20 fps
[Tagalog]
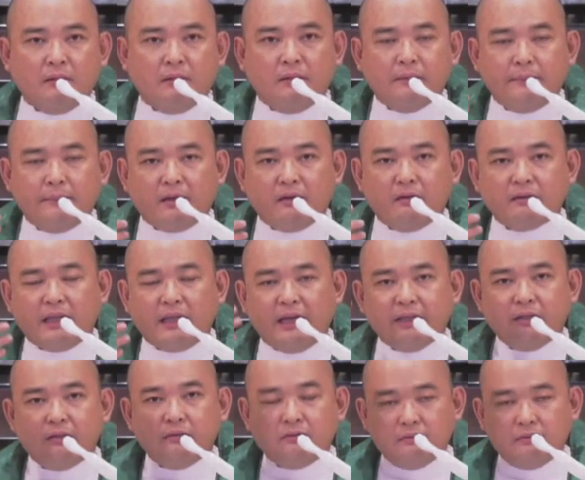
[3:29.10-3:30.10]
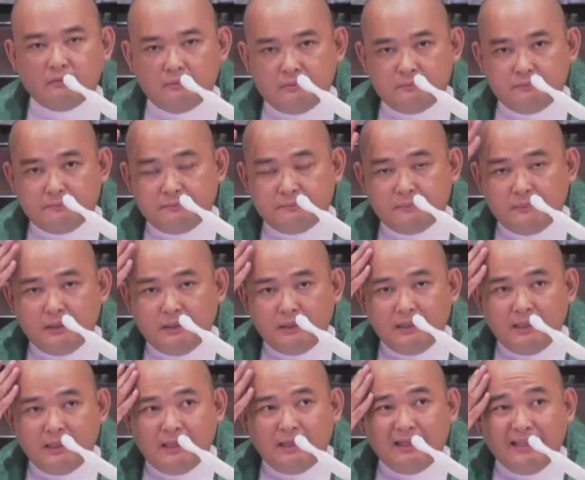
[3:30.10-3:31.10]
Meron tayong
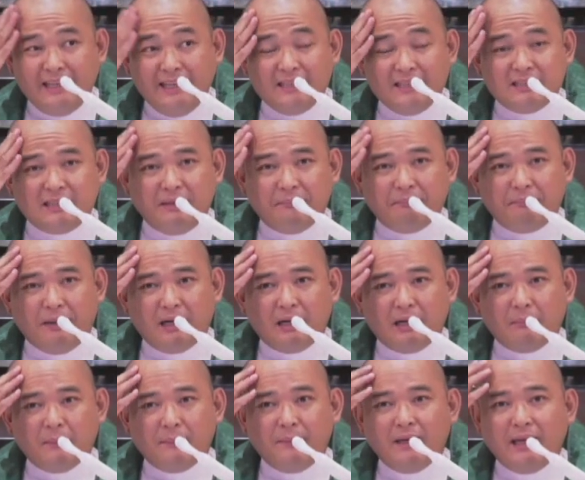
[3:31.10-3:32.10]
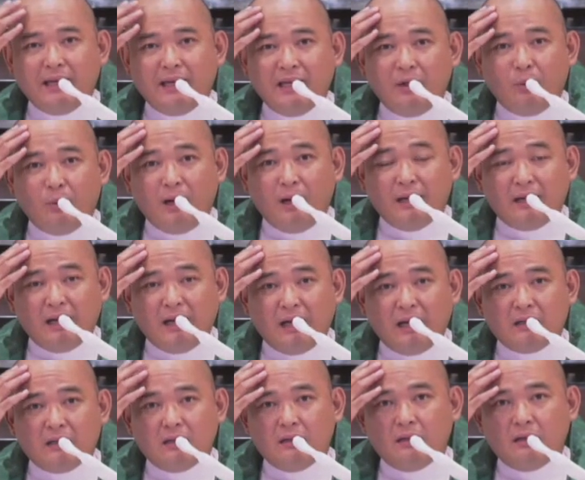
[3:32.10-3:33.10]
isip para magbigay
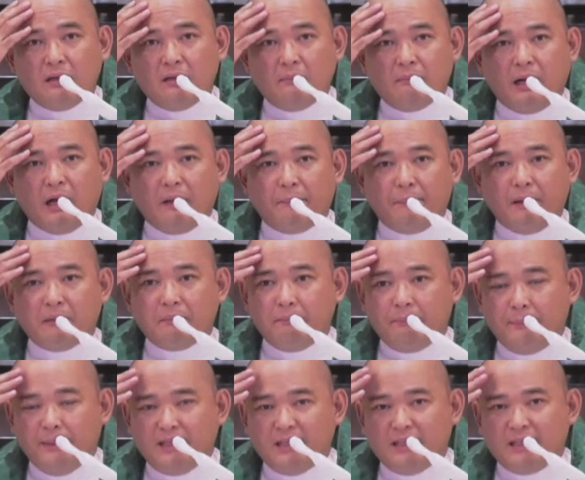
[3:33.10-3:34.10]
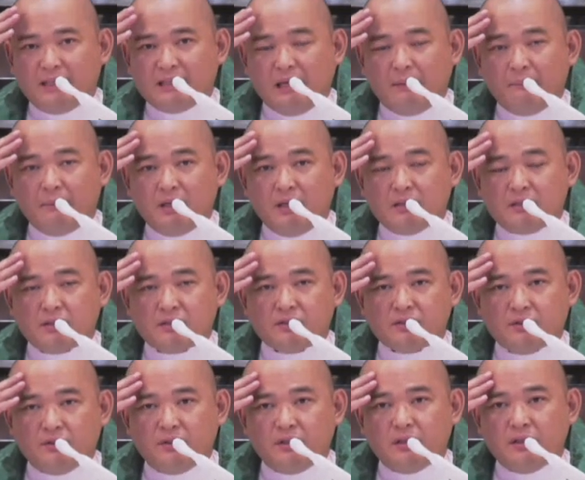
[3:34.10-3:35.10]
liwanag, makapagpili ng tamang
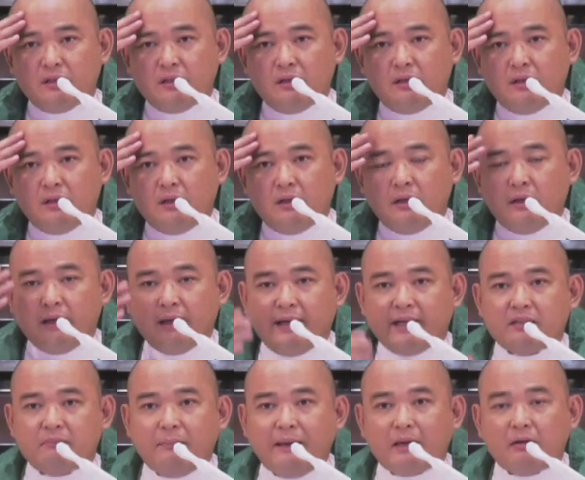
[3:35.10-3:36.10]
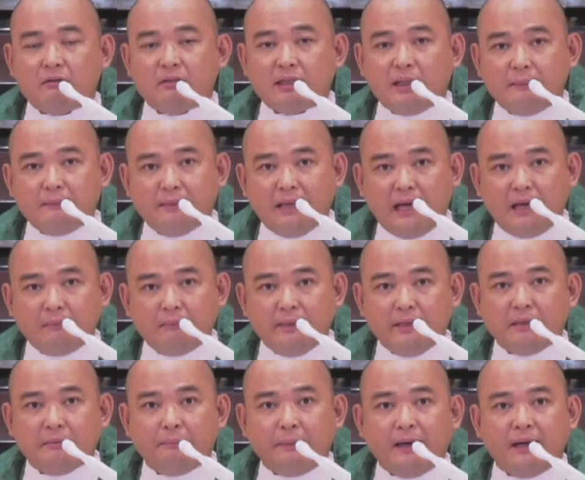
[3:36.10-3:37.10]
desisyon. At merong
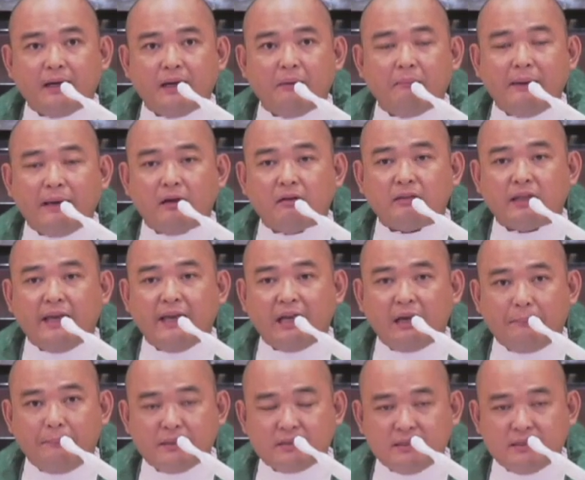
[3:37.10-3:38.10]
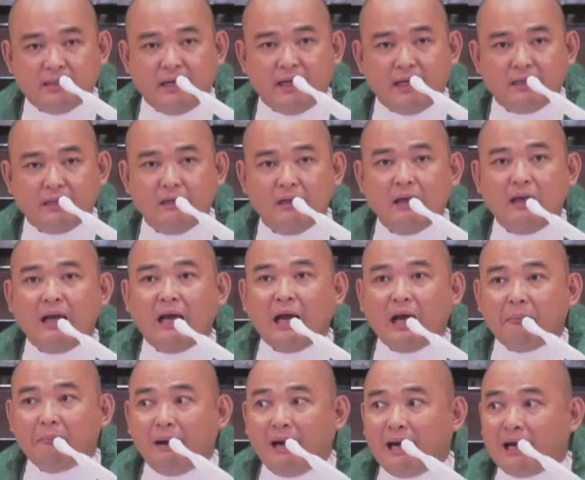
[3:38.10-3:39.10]
damdamin para meron tayong kapasidad
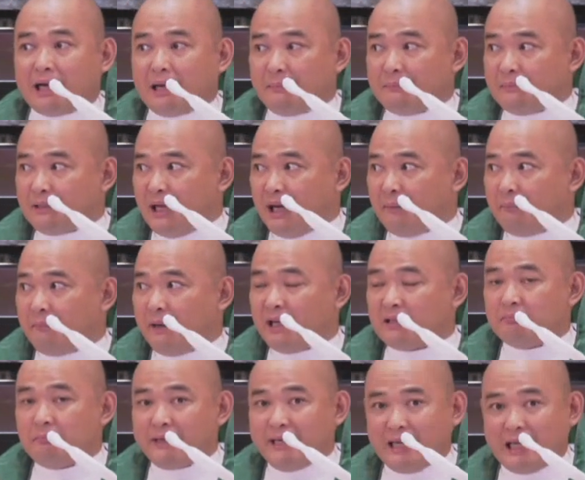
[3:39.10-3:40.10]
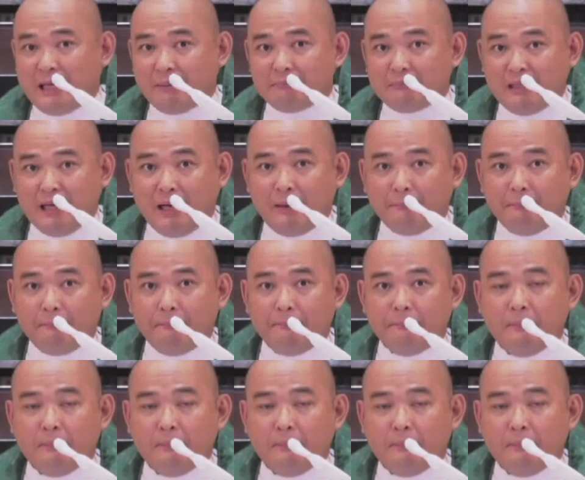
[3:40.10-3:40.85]
makaramdam at makiramdam.